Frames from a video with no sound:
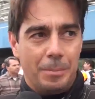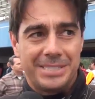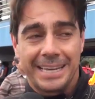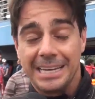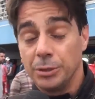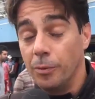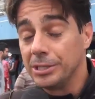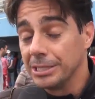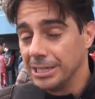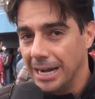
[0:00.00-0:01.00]
Isso aqui é de
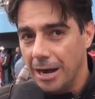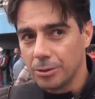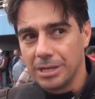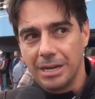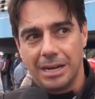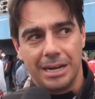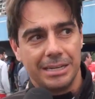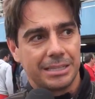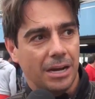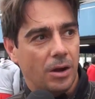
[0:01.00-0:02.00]
muita de alta,
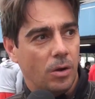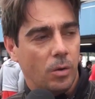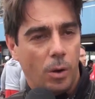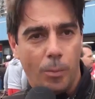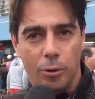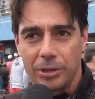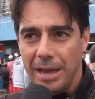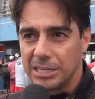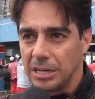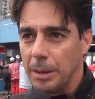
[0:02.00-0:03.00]
então é um bom
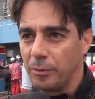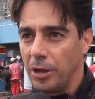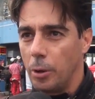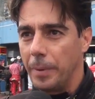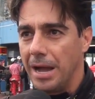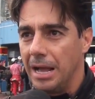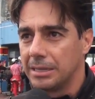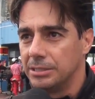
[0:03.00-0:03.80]
teste lá para o Velopark.